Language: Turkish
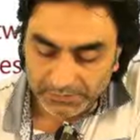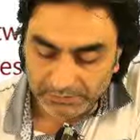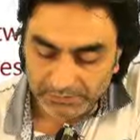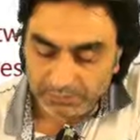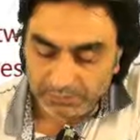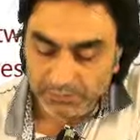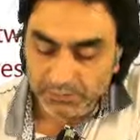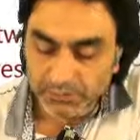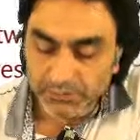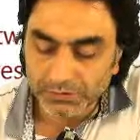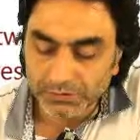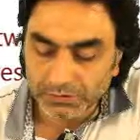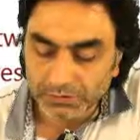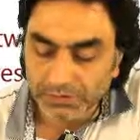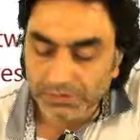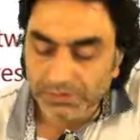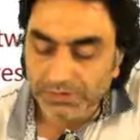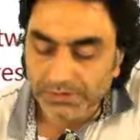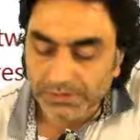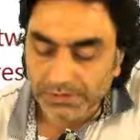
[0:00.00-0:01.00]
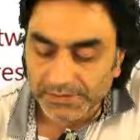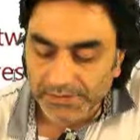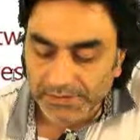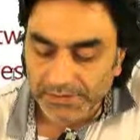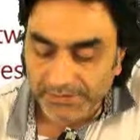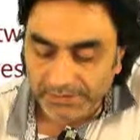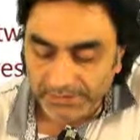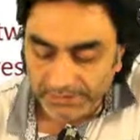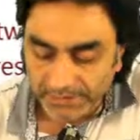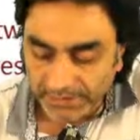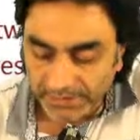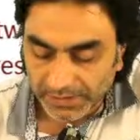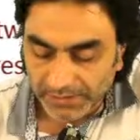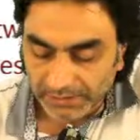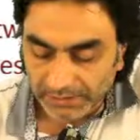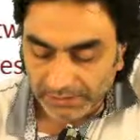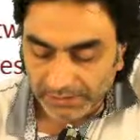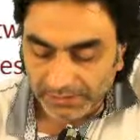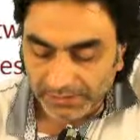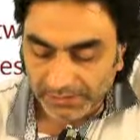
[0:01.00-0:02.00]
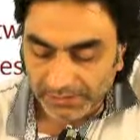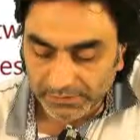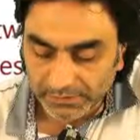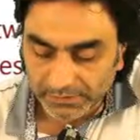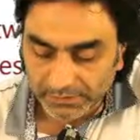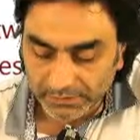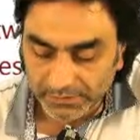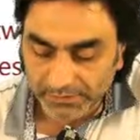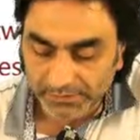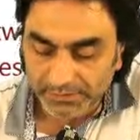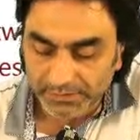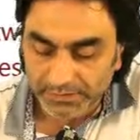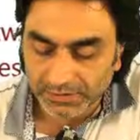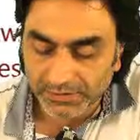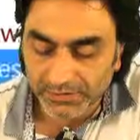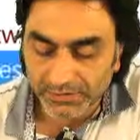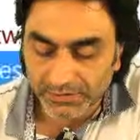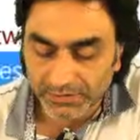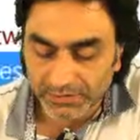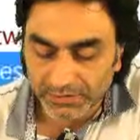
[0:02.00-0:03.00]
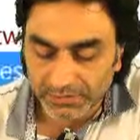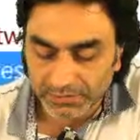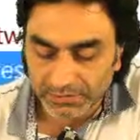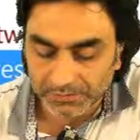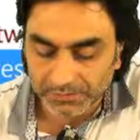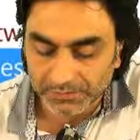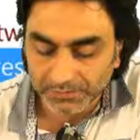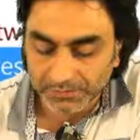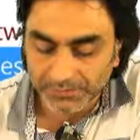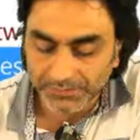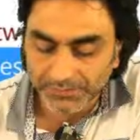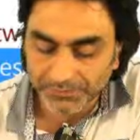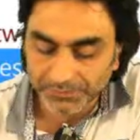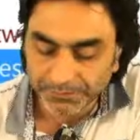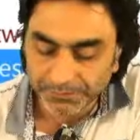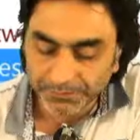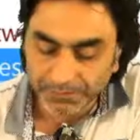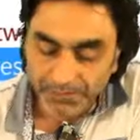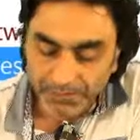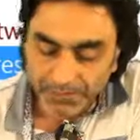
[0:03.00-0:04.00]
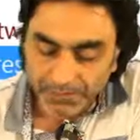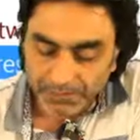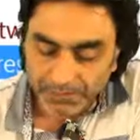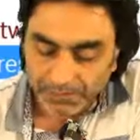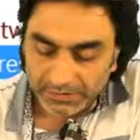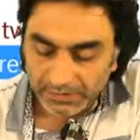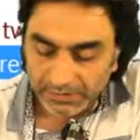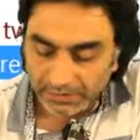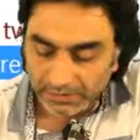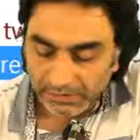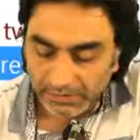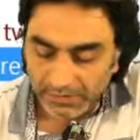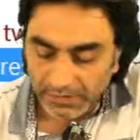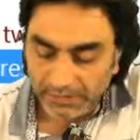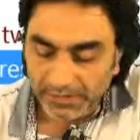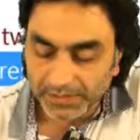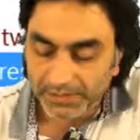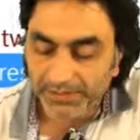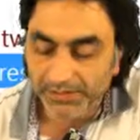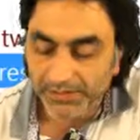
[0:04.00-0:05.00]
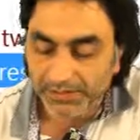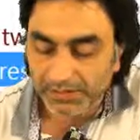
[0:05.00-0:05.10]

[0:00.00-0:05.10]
The two nearest in kin, yakınlık bakımından, en